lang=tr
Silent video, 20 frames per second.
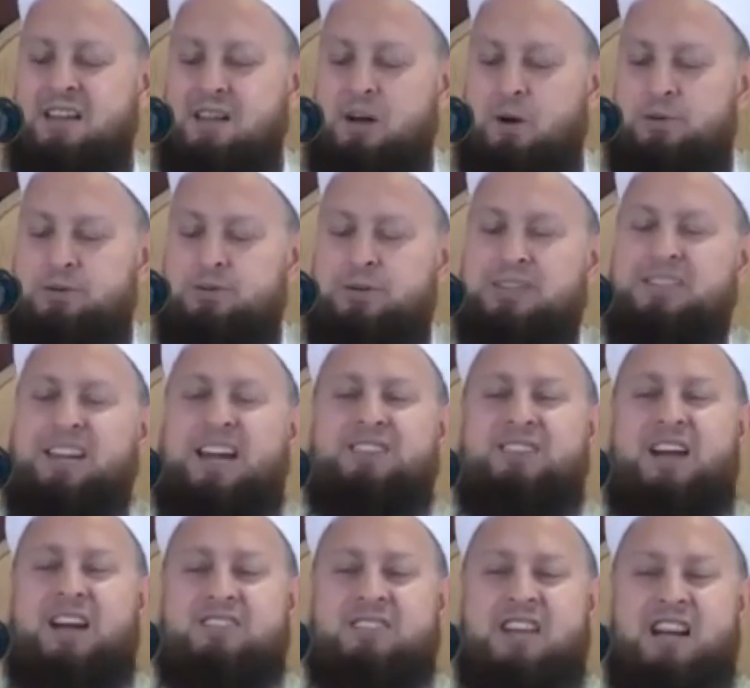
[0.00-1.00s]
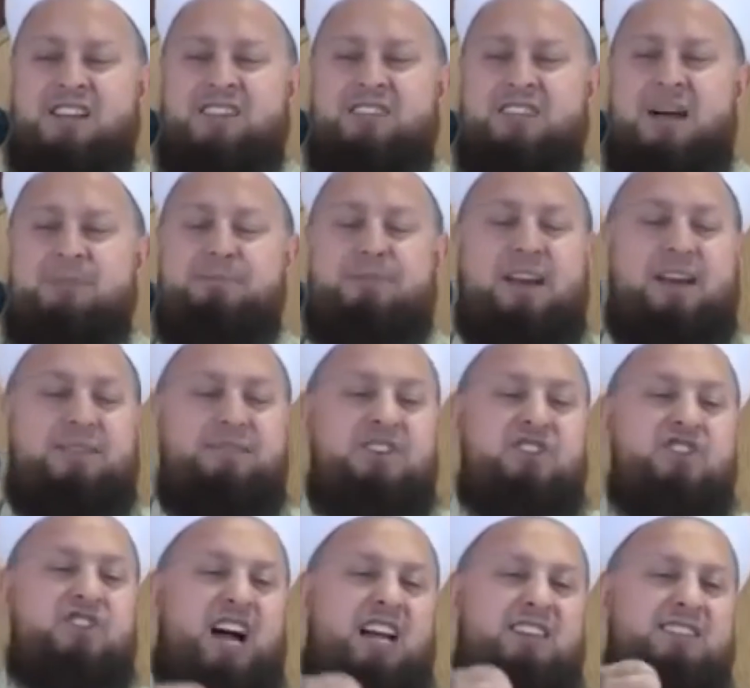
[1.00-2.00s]
Yahudi vatandaşlarından bile
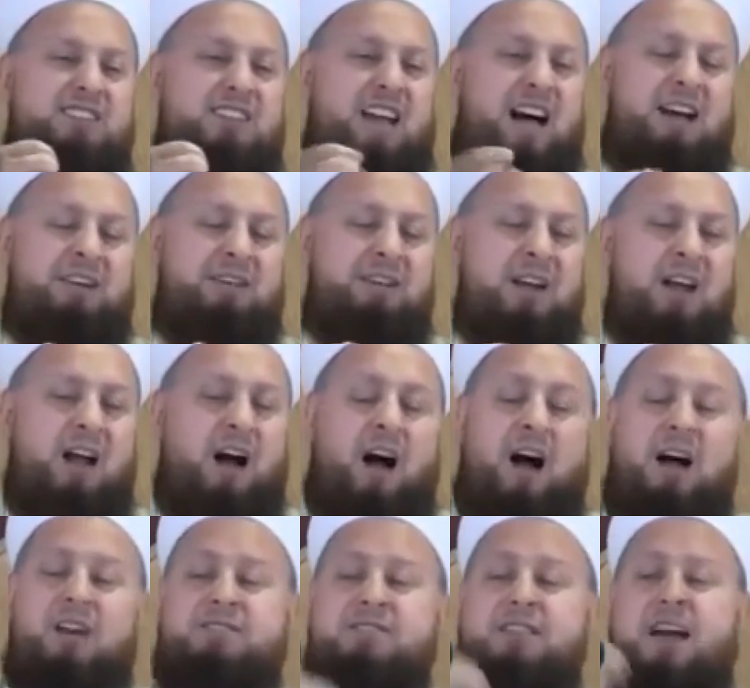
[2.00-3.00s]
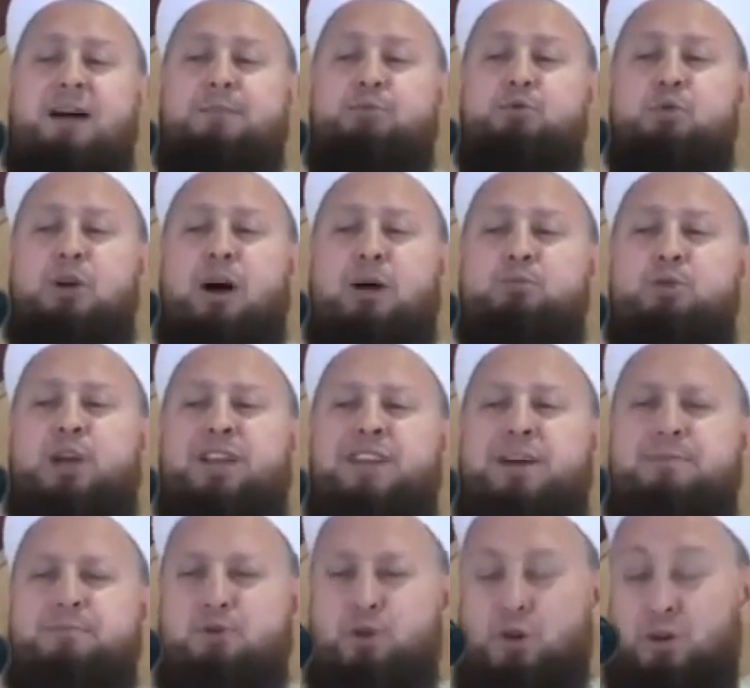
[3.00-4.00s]
vicdanlılar asla bunu kabul
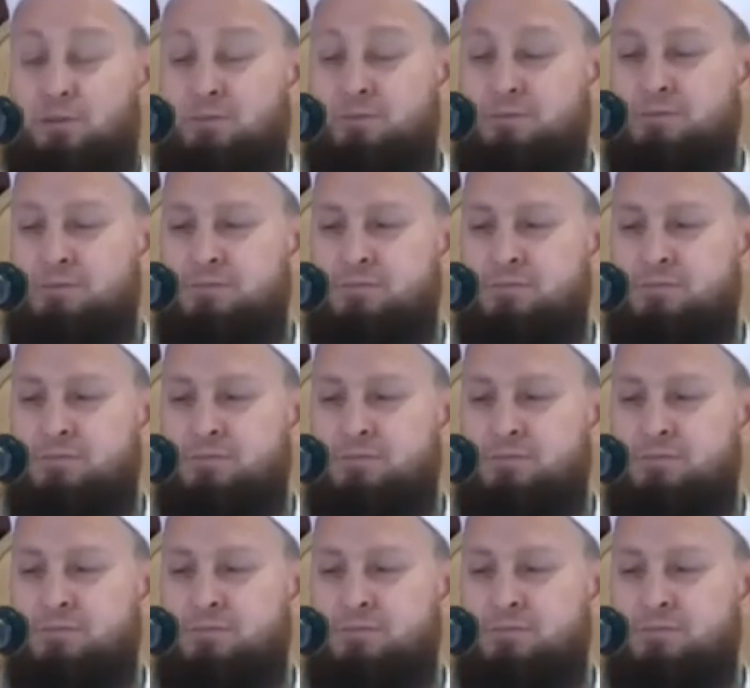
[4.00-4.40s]
edemiyor.